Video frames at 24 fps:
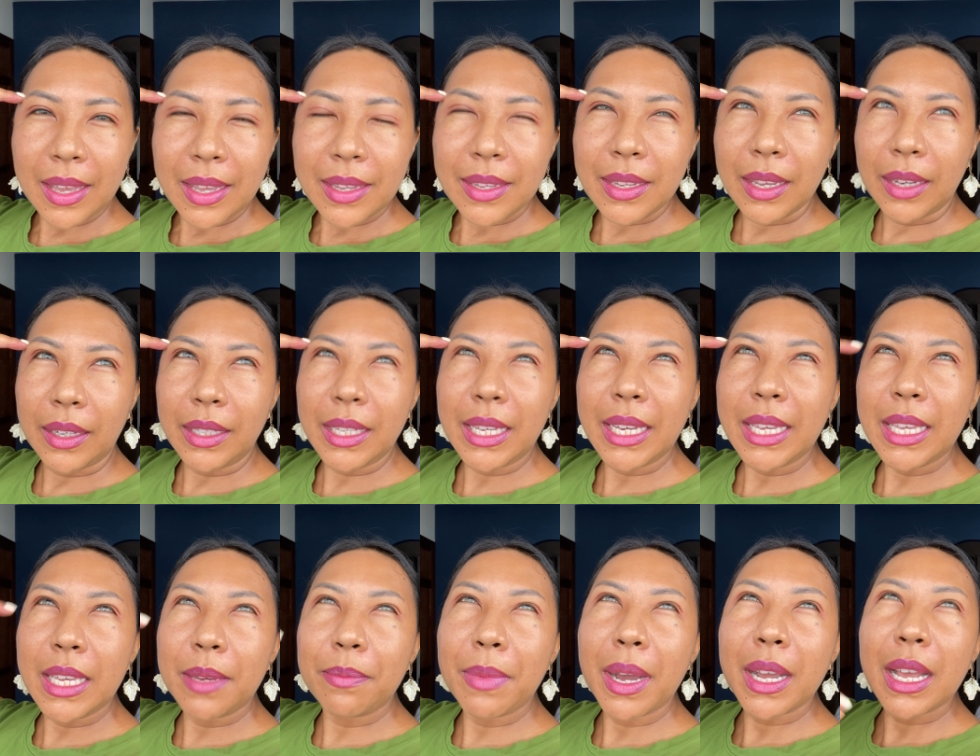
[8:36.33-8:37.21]
những cái
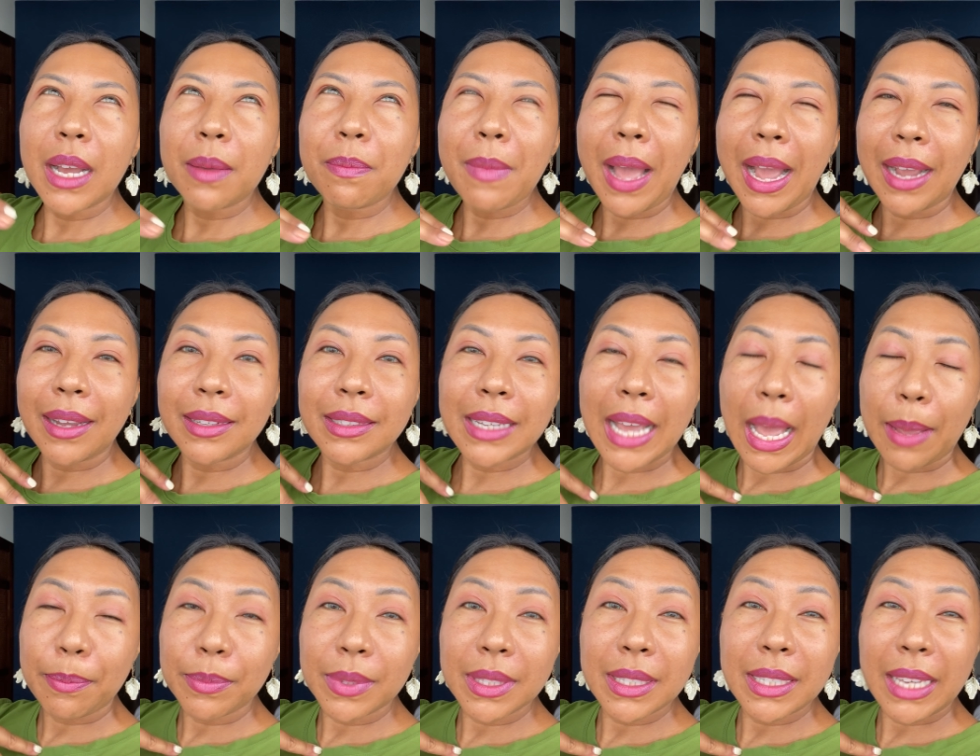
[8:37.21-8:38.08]
gì mà các bạn
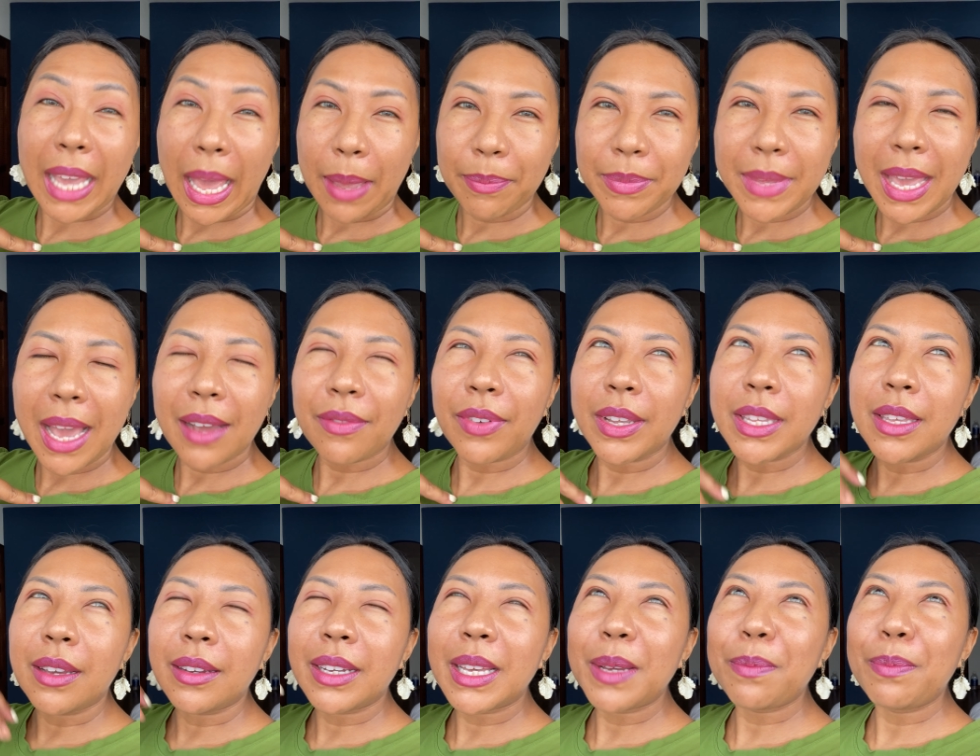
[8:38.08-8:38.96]
cảm cảm giác và
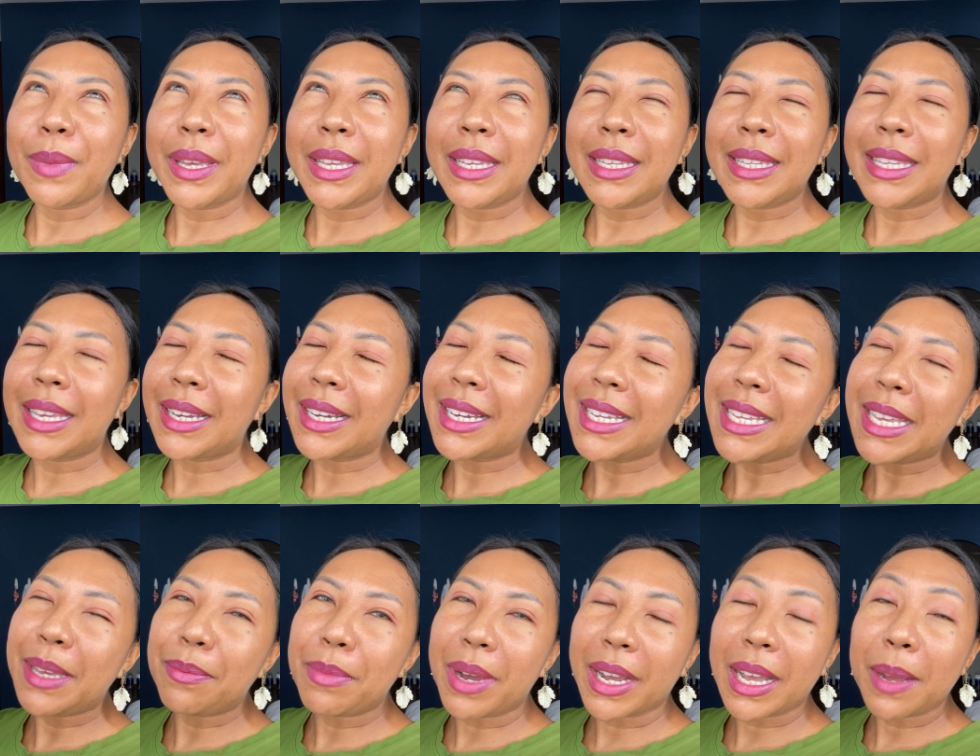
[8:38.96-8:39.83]
những cái bị những cái
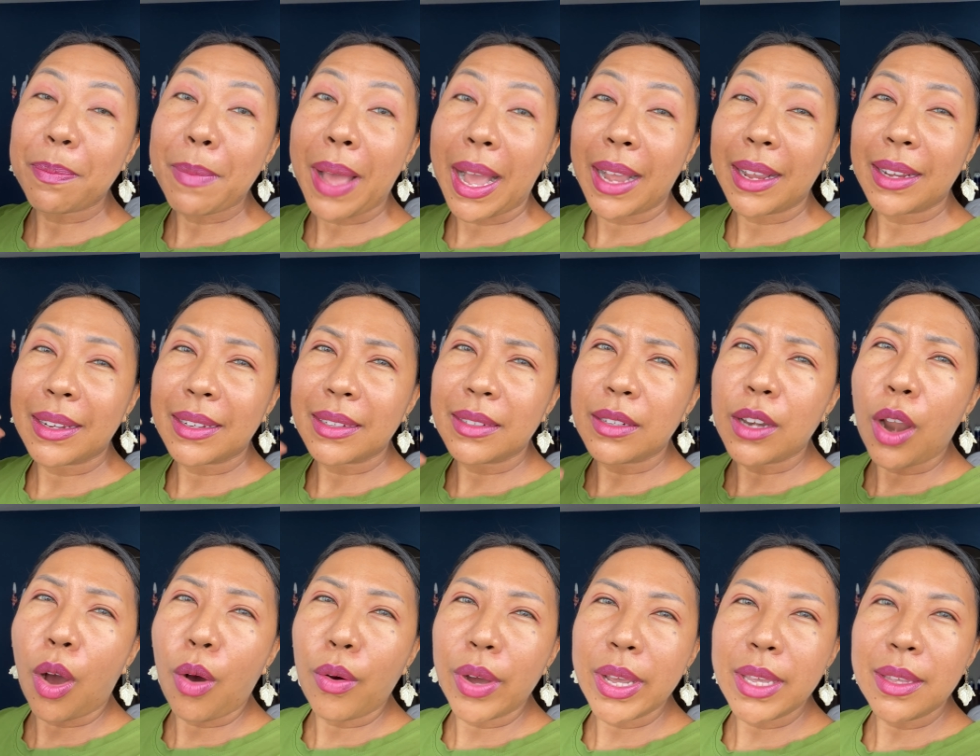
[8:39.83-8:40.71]
gì mà các bạn
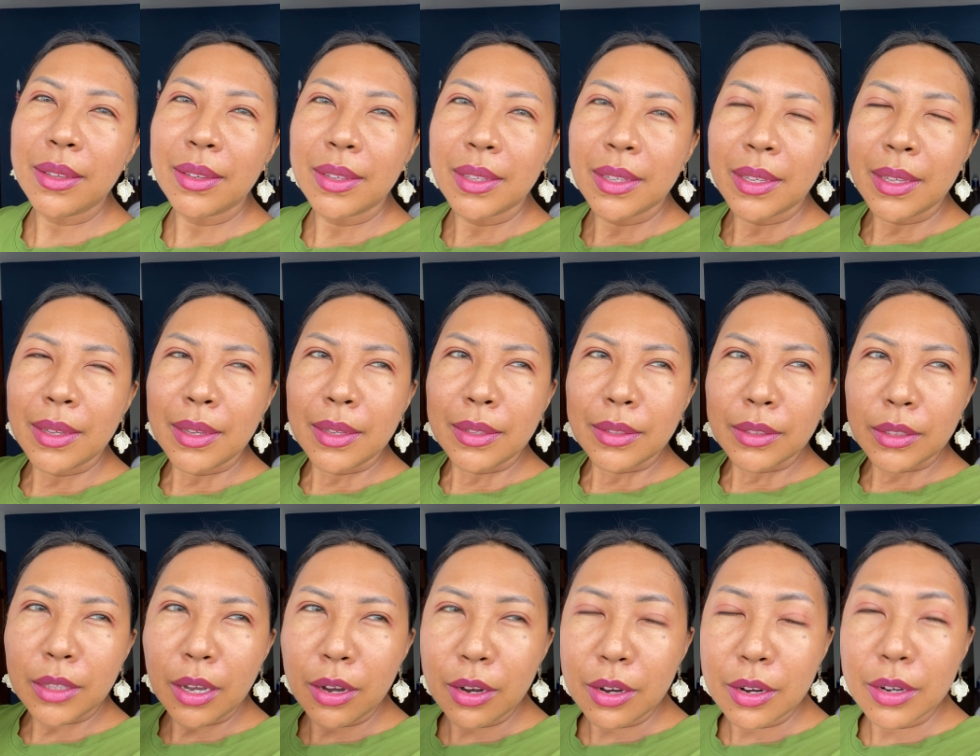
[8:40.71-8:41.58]
nói
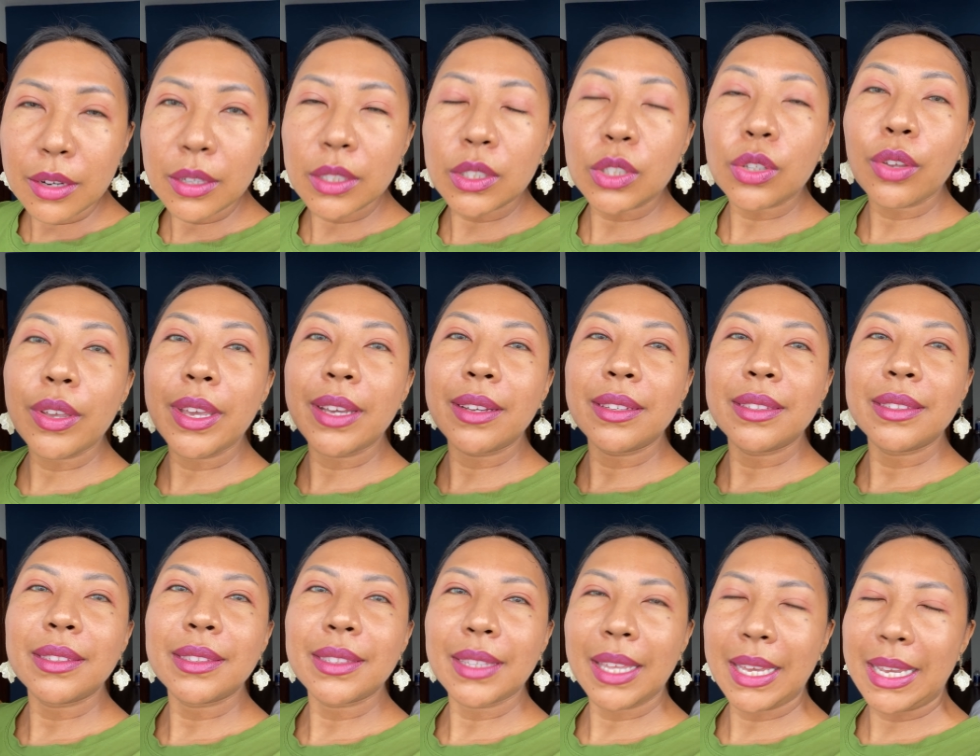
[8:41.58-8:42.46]
thường xuyên
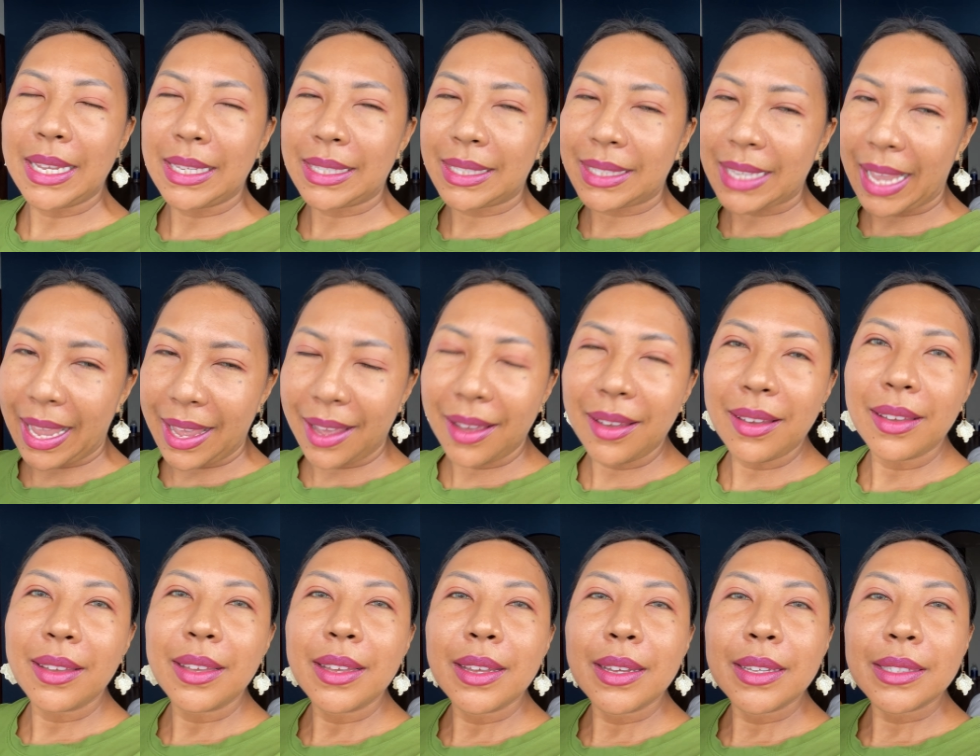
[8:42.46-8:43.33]
thì sẽ
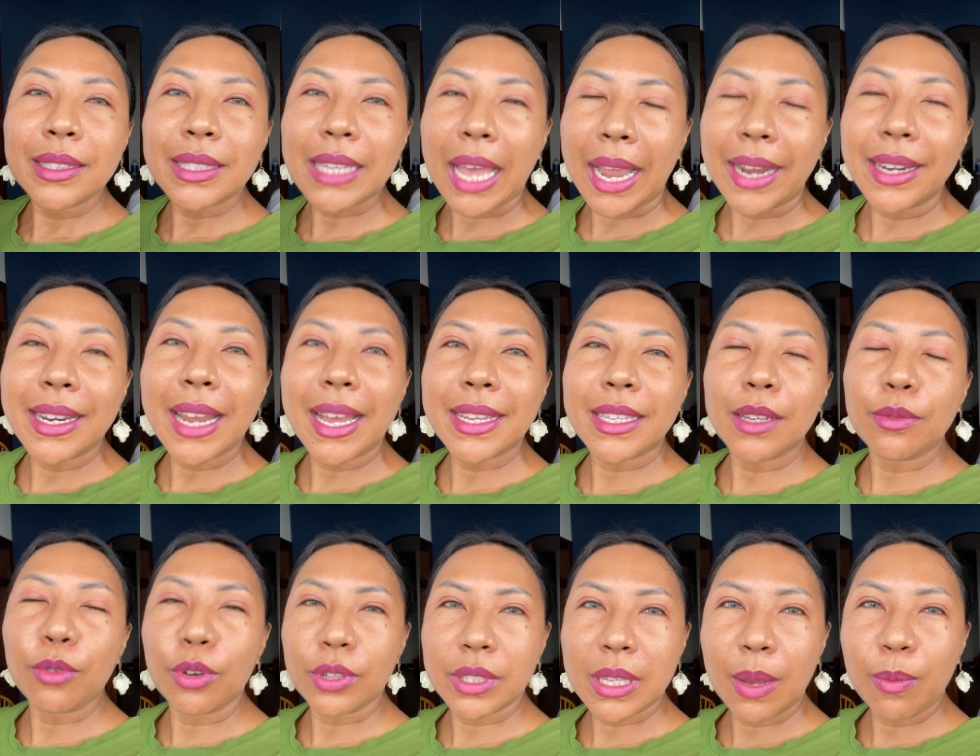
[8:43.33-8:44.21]
xảy ra
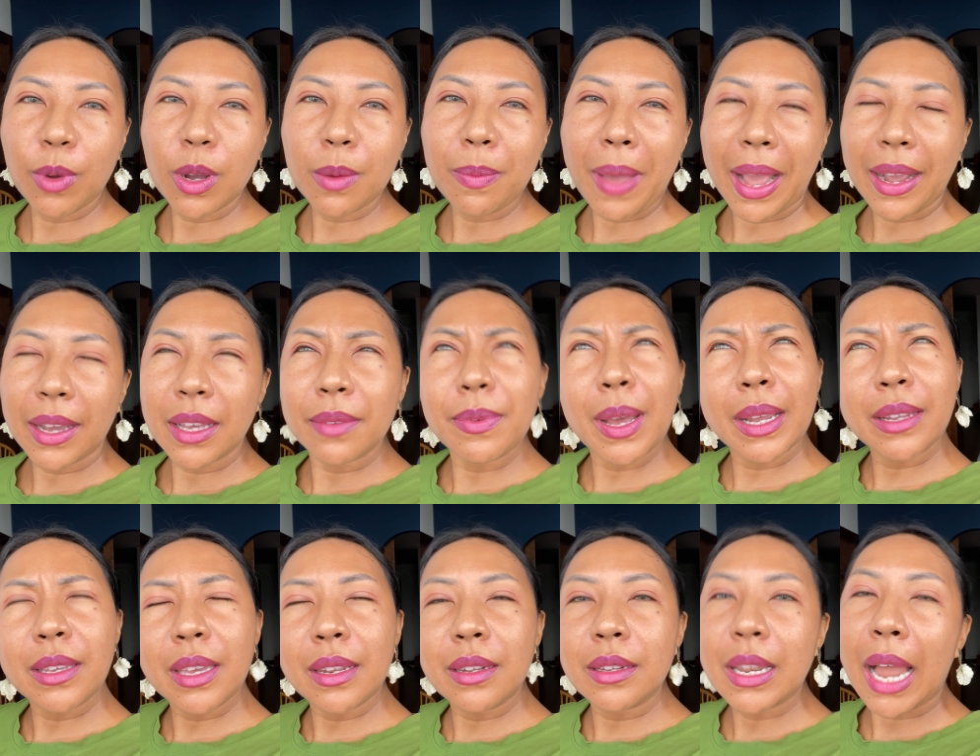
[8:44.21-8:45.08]
trong cuộc sống của các bạn các
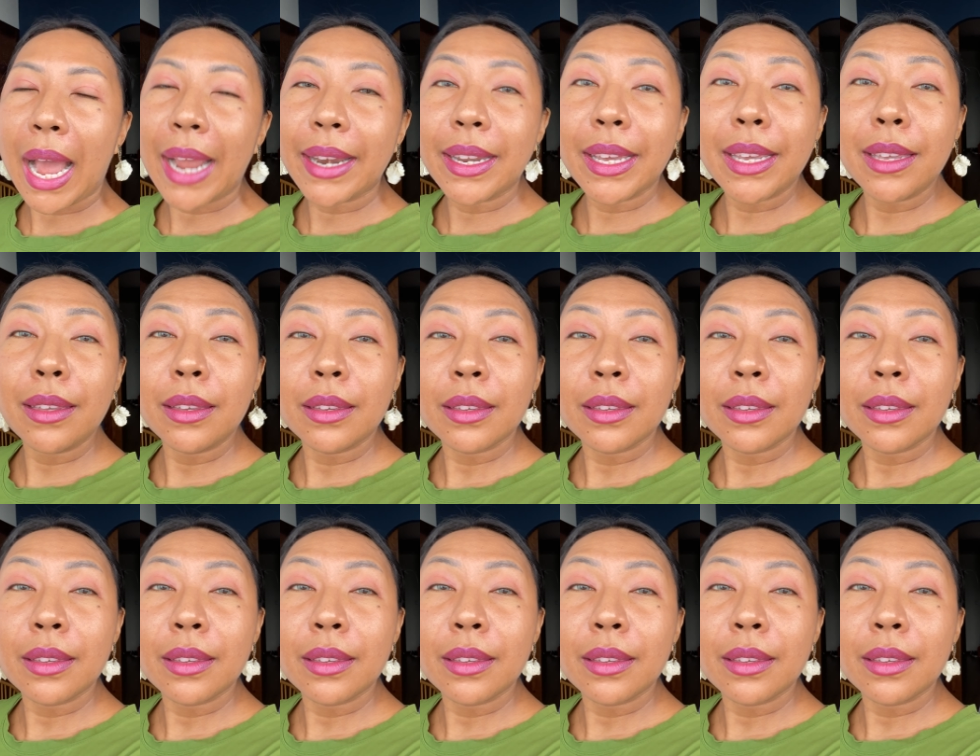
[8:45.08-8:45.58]
bạn nhìn lại đi